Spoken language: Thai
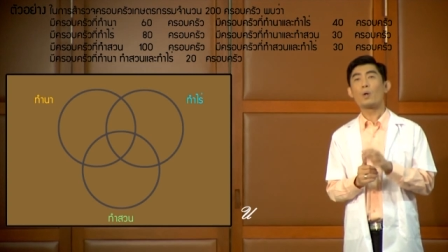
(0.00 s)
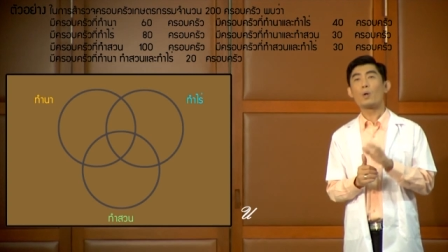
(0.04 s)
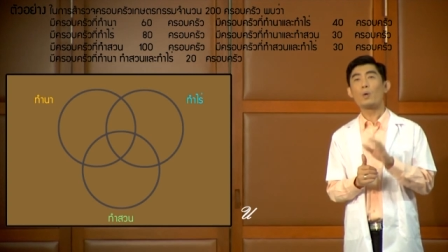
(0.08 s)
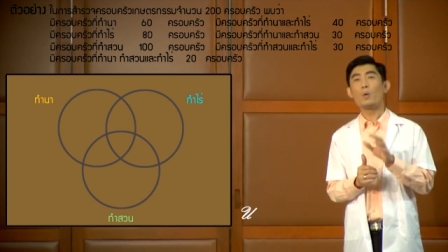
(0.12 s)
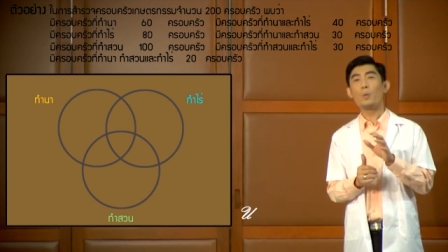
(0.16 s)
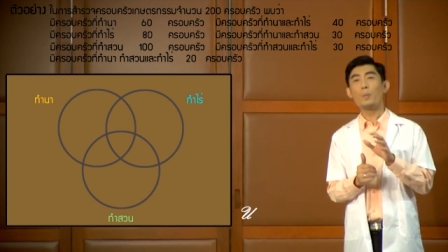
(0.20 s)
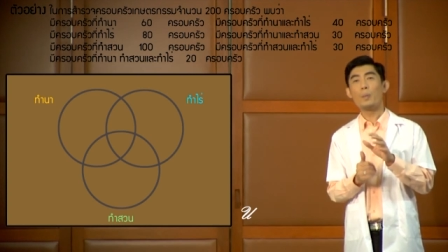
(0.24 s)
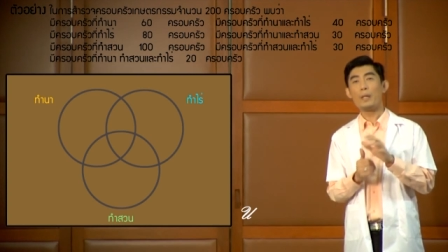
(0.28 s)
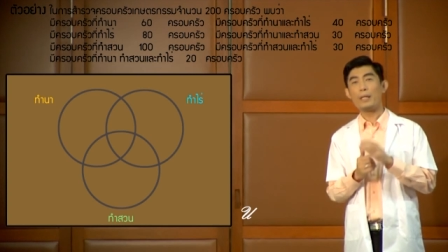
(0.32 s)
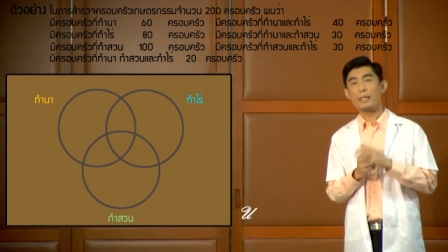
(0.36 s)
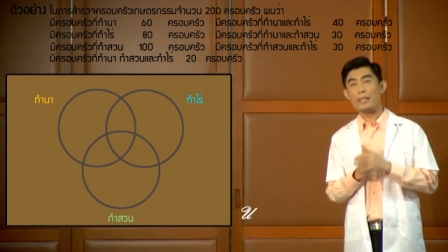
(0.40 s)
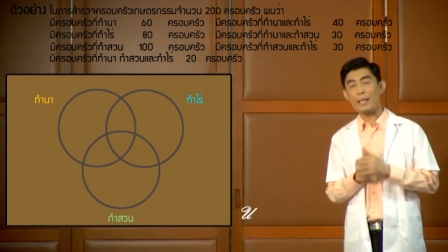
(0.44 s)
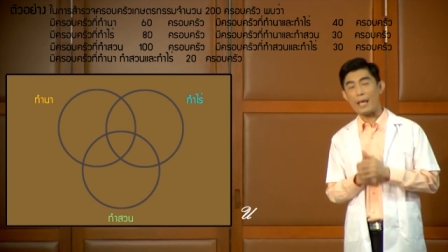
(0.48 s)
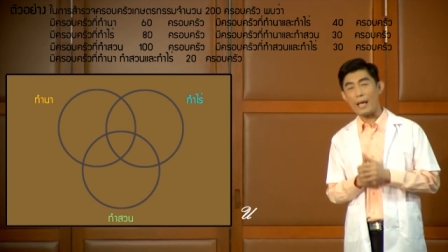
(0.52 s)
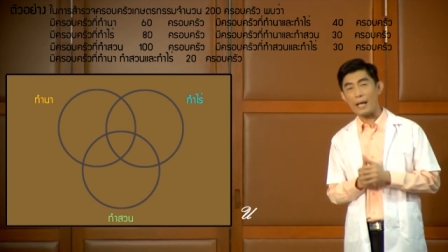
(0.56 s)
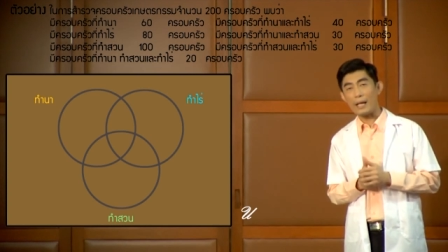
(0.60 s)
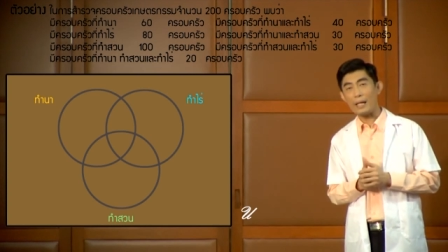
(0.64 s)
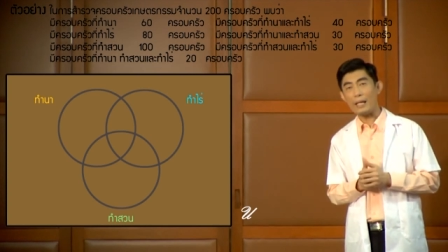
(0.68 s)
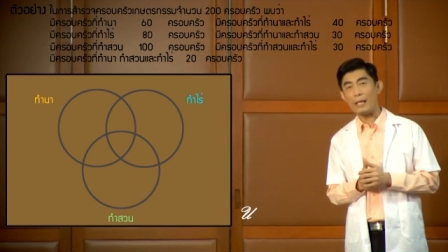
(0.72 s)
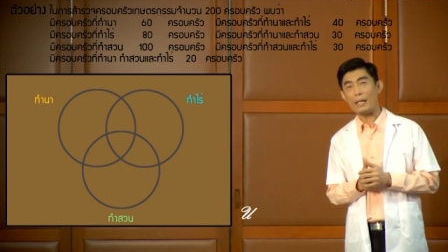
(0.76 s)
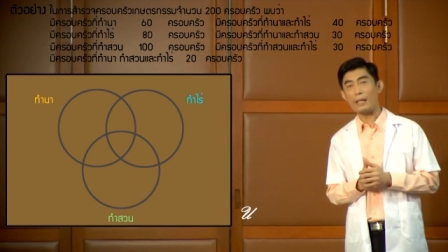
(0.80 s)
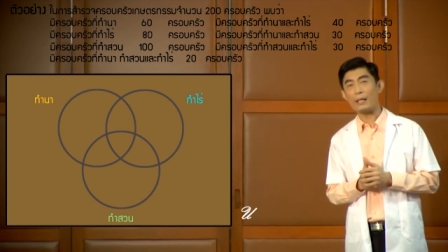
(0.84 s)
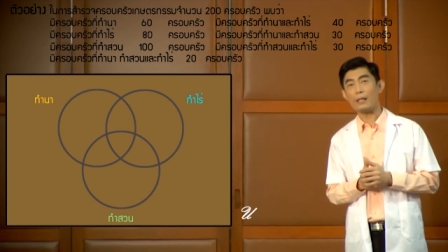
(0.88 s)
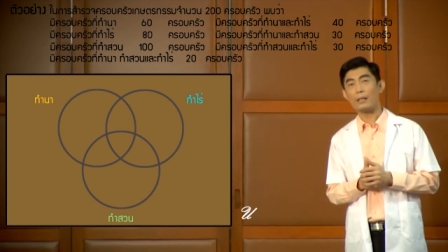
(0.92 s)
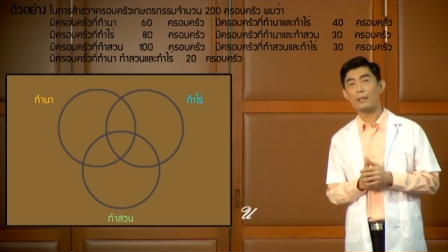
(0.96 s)
ครูมีเท
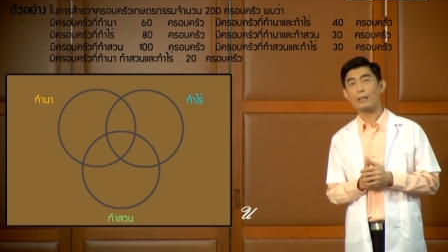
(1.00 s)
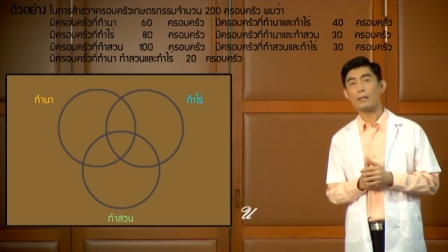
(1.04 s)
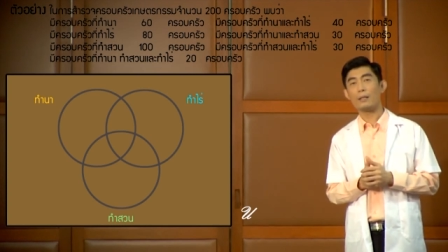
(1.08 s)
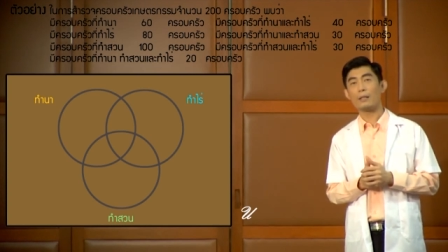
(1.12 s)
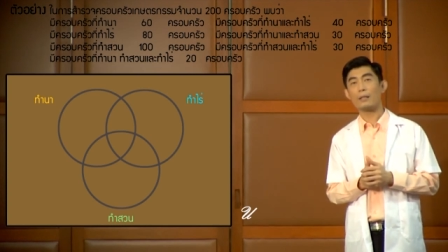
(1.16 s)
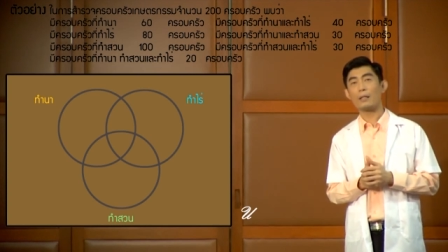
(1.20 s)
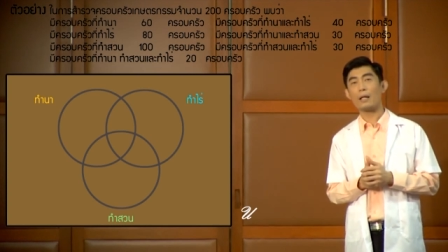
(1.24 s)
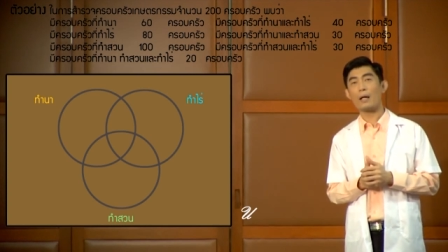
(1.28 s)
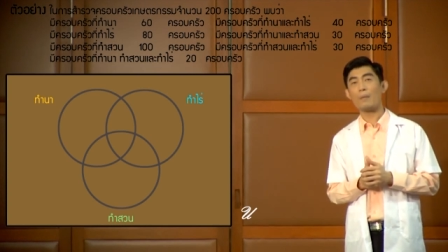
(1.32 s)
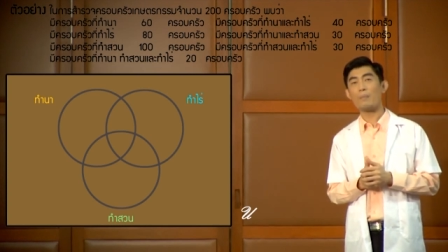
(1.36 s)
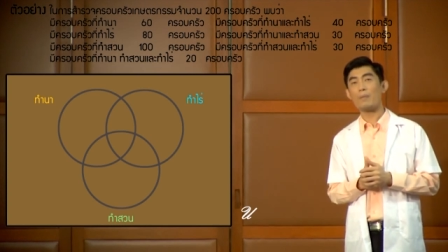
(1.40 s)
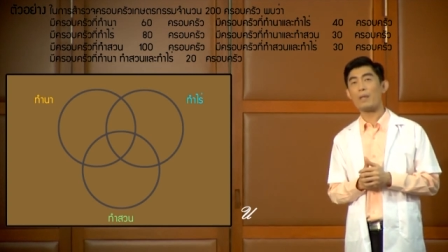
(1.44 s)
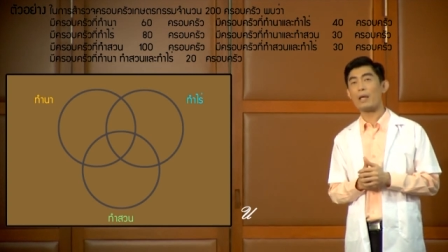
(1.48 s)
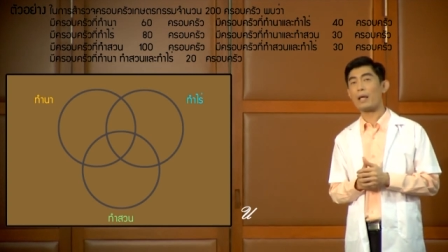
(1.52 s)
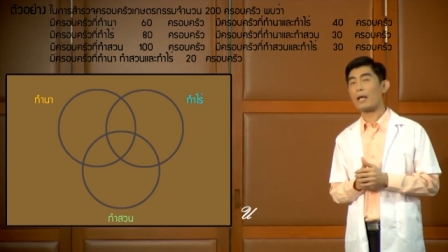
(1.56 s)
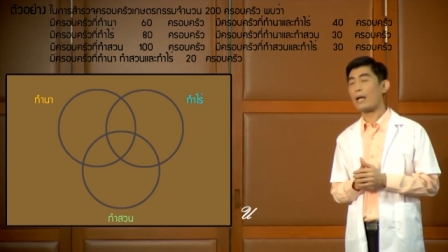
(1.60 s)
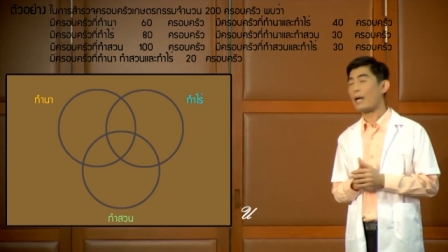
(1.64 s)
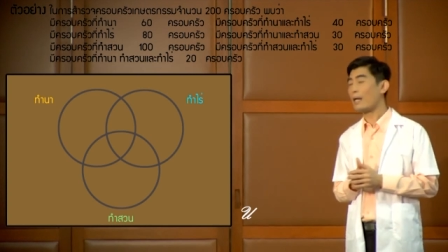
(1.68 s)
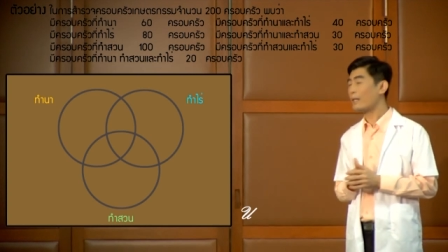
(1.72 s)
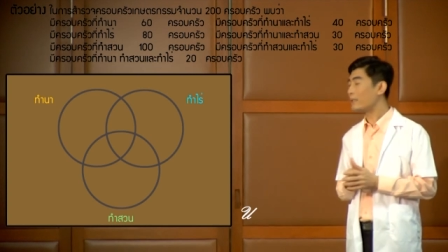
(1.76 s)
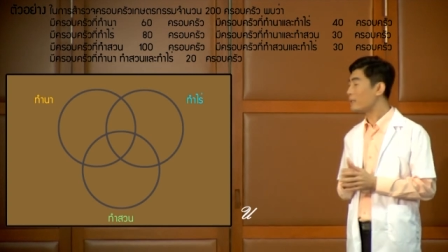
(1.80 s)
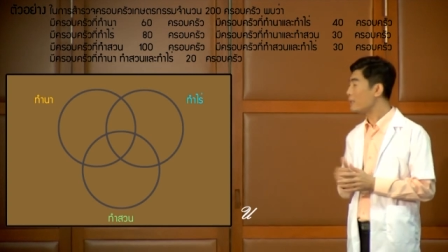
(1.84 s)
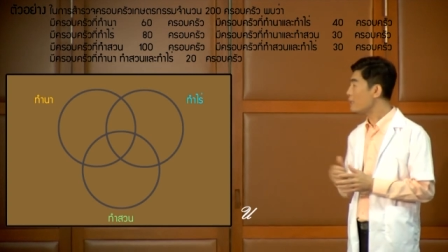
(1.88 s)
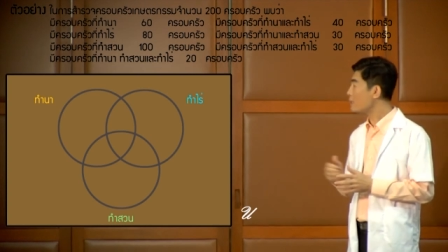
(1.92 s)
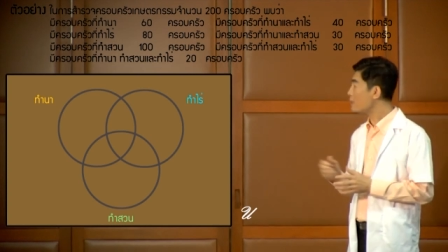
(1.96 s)
คนิคนะครับใน
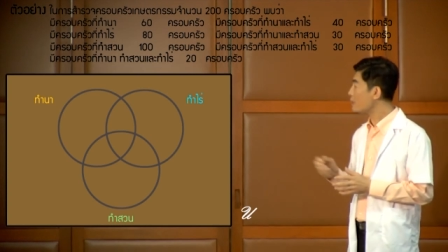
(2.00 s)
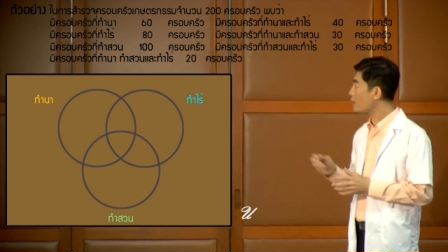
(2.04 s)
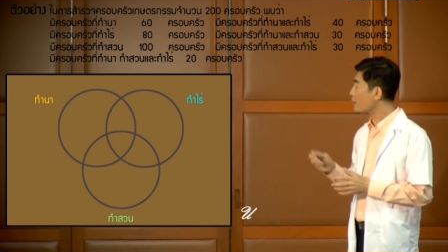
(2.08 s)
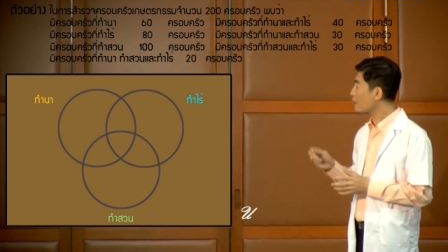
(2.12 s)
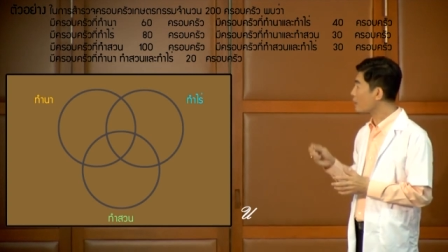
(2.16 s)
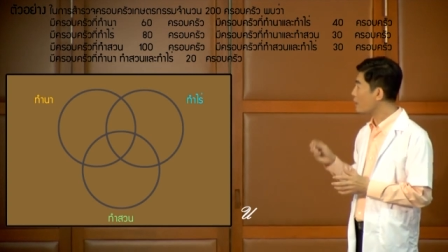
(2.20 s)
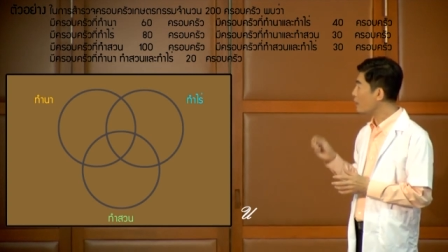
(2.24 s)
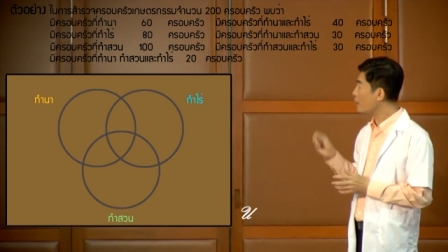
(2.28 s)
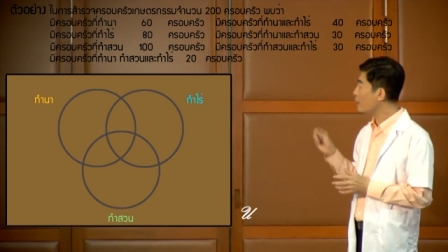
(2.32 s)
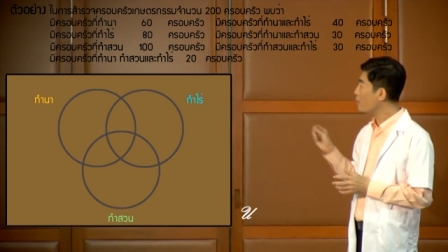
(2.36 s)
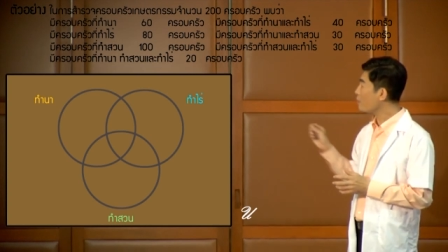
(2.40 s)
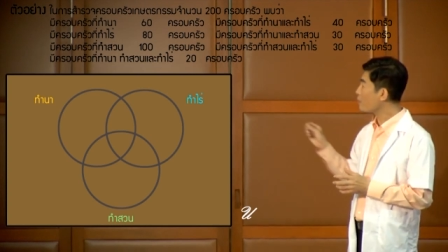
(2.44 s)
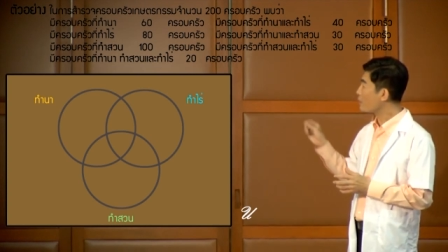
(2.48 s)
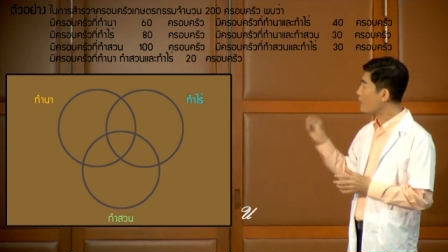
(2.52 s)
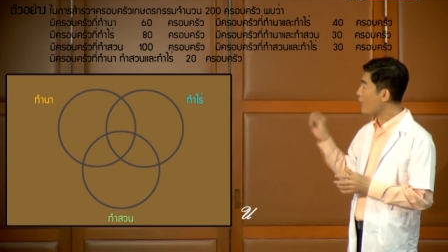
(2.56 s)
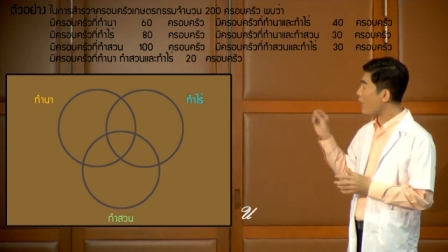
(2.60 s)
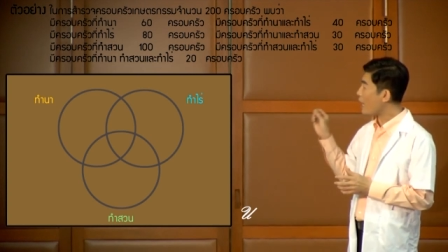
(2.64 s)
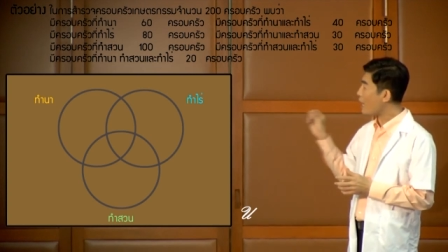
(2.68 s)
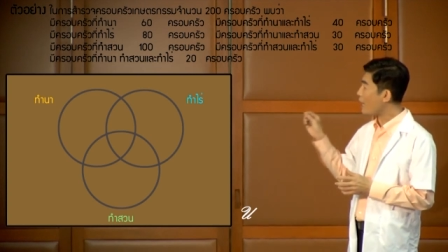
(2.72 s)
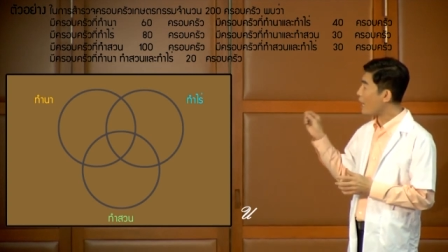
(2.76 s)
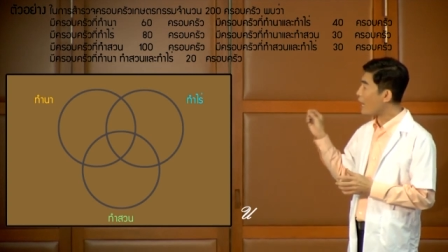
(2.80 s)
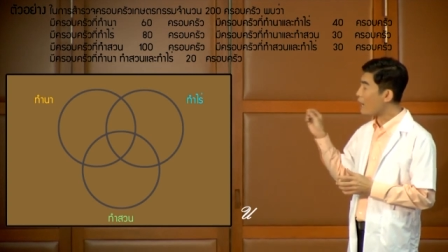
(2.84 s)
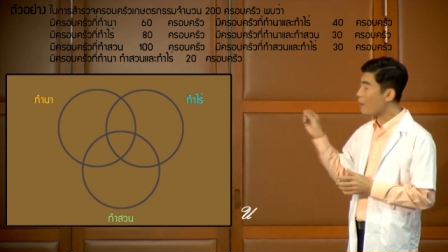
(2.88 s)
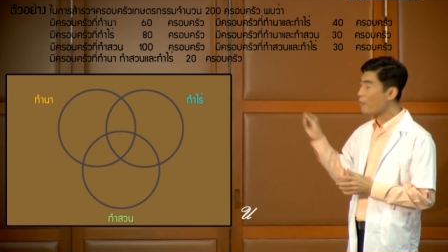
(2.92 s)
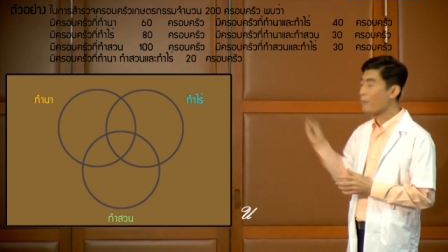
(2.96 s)
การที่จะเติม
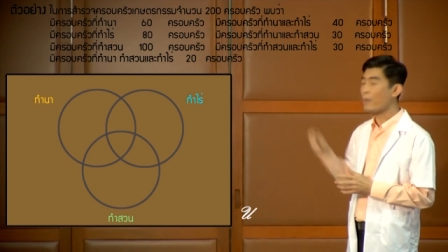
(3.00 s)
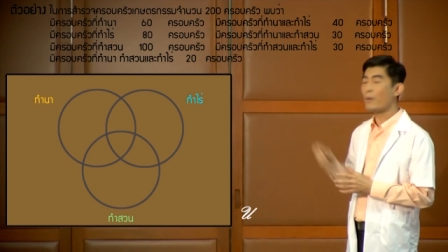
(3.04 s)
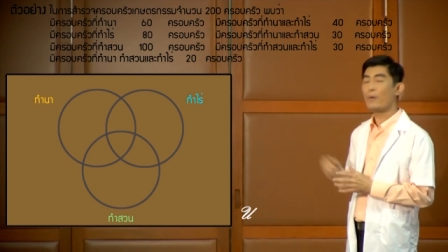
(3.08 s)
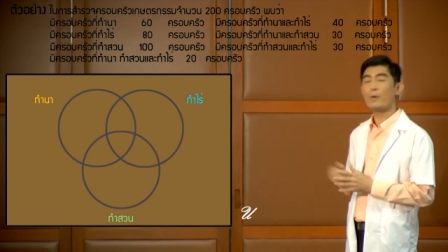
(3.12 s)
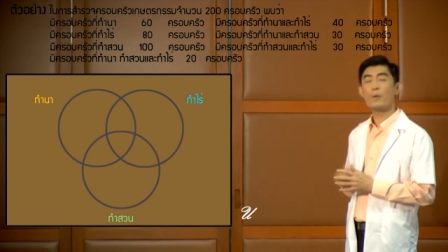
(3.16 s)
แต่ละ